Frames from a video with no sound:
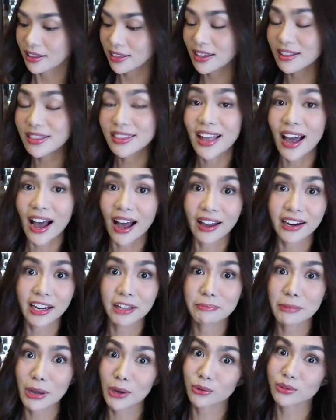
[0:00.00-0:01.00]
tindahan
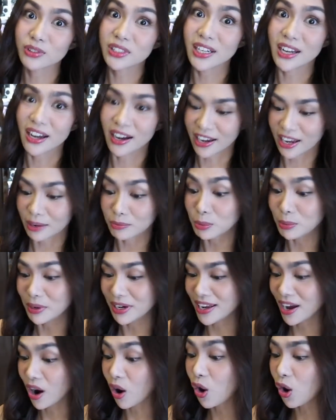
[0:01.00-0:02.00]
at meron sila kaya
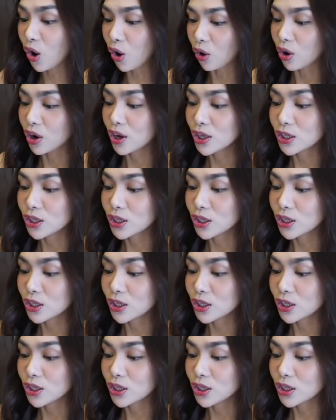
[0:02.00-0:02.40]
bumili ako.